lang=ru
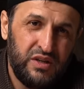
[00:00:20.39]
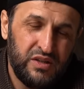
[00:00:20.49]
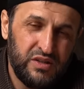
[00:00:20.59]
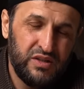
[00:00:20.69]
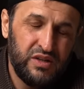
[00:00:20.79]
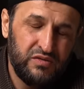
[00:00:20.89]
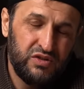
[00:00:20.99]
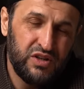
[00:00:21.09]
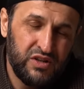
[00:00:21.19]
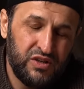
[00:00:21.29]
э, для
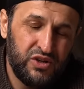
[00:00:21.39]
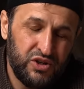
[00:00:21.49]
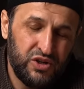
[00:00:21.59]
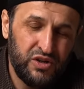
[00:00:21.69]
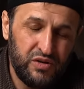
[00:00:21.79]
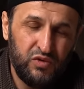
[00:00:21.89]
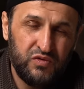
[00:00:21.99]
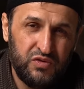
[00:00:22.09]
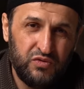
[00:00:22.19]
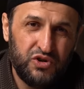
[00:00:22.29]
всех грешных рабов
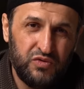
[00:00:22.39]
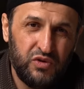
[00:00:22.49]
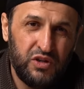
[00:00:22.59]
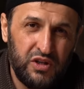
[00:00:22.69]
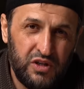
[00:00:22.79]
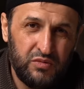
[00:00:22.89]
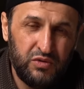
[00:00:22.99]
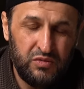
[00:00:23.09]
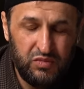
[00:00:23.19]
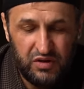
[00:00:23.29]
Всевышнего Аллаха,
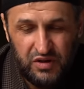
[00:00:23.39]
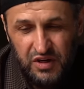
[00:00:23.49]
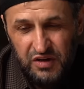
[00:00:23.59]
ибо